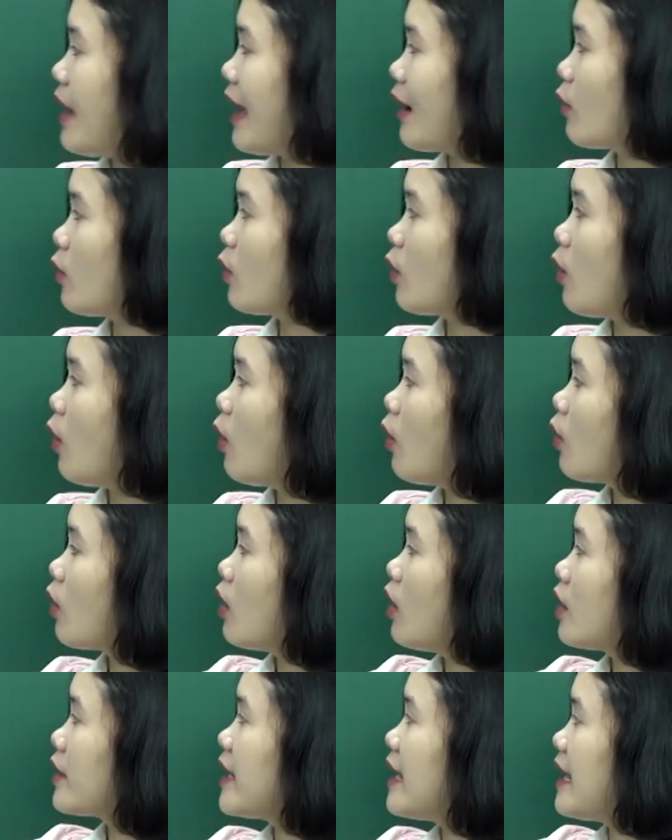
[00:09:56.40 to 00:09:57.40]
bảng của cô,
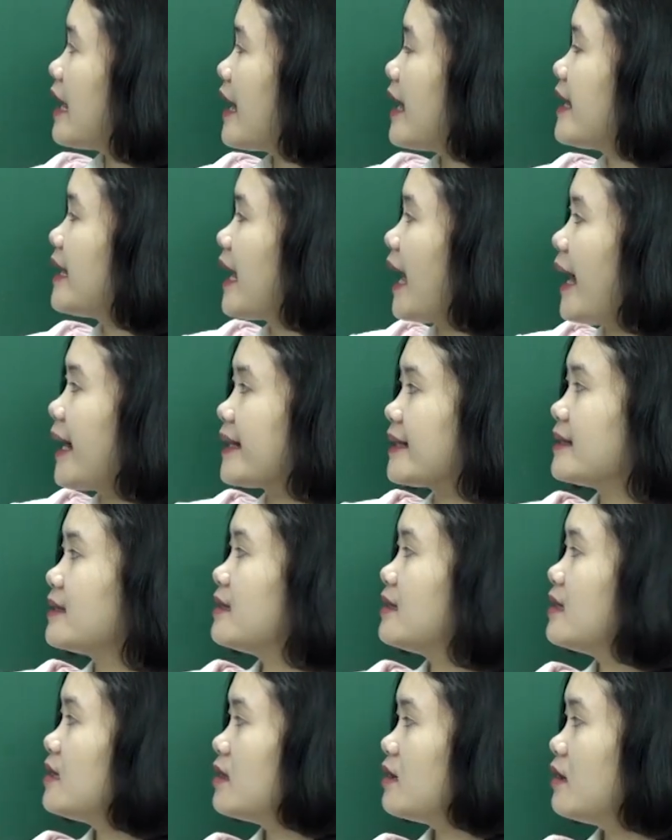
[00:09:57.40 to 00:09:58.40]
đây là hình ảnh
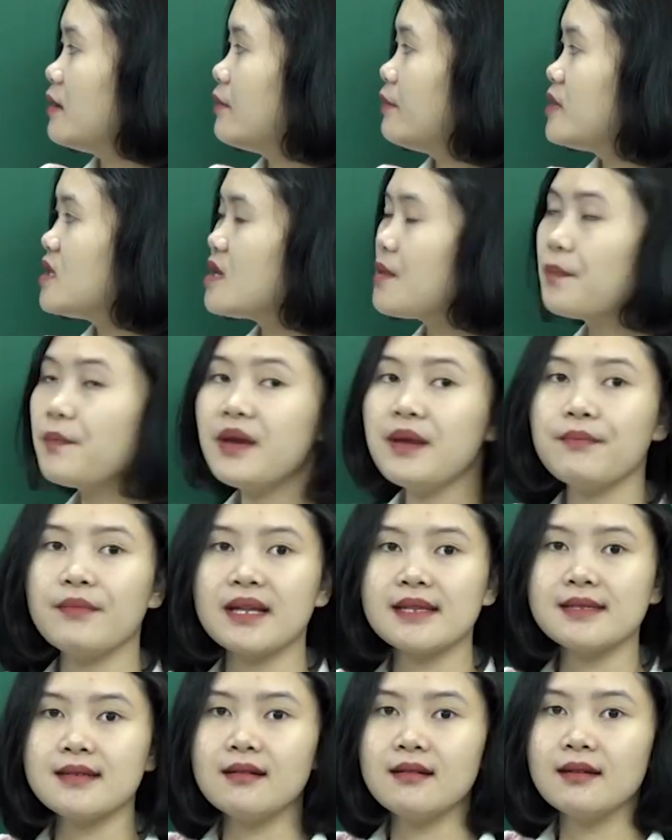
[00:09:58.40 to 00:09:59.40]
chiếc pin
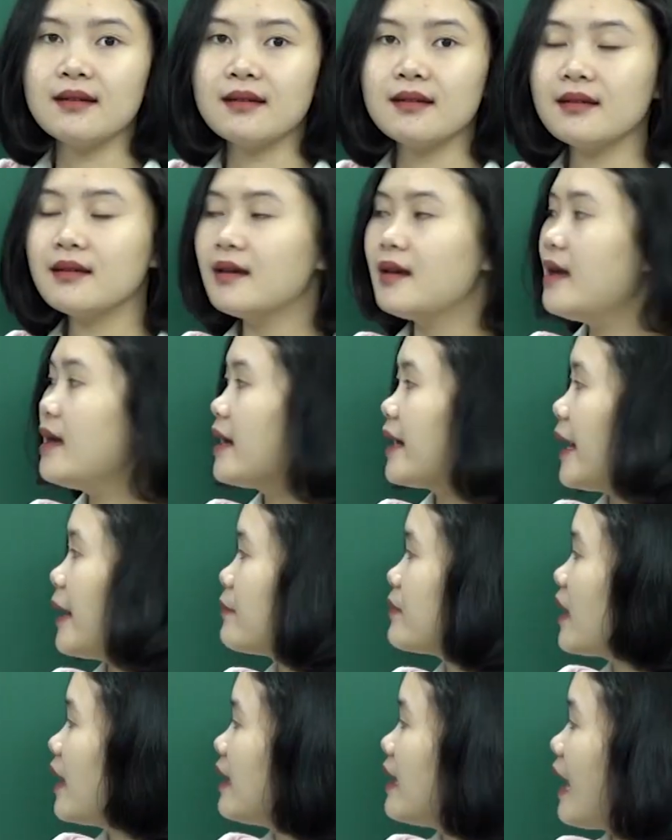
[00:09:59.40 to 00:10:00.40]
mặt trời. Các
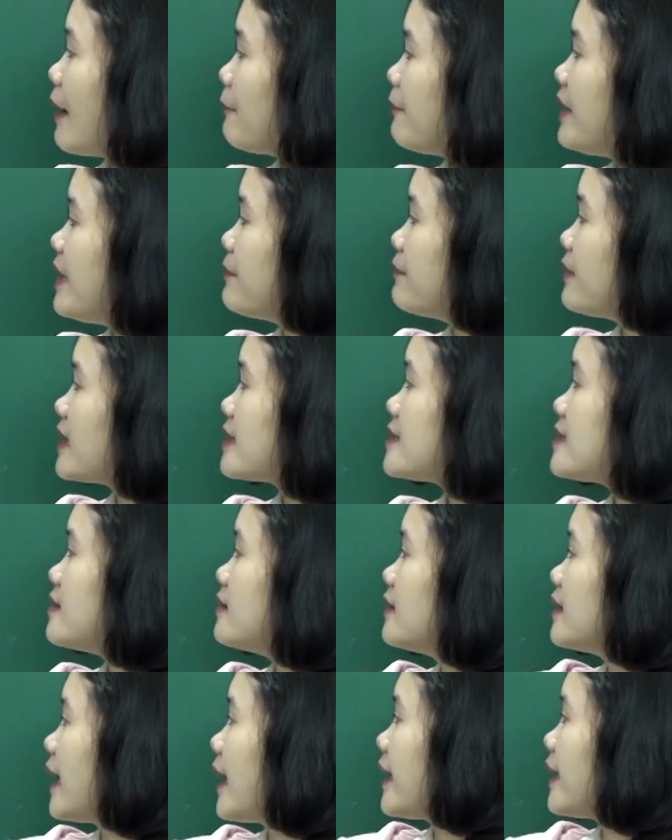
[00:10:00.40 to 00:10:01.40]
em thấy là pin mặt
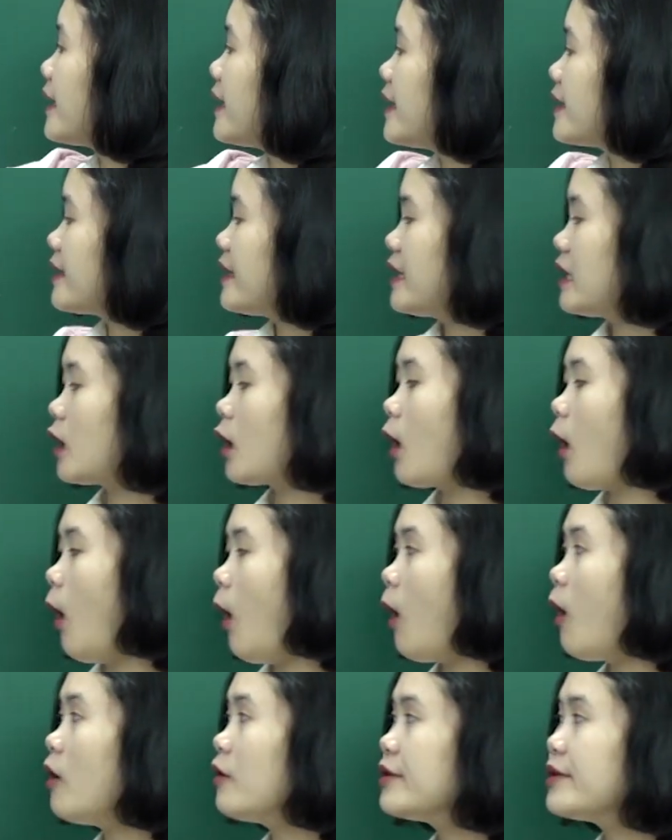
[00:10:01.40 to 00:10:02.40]
trời này thì
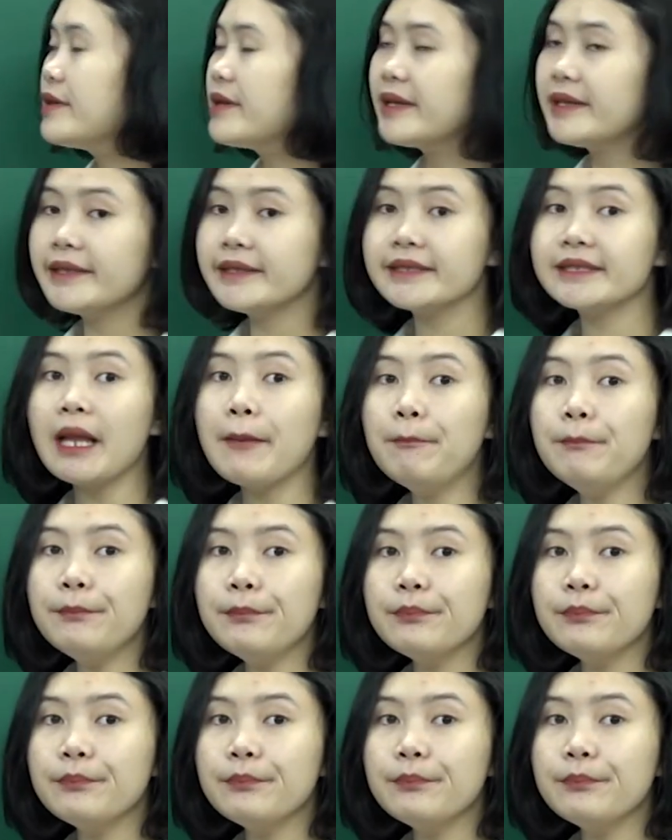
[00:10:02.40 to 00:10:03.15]
có những tấm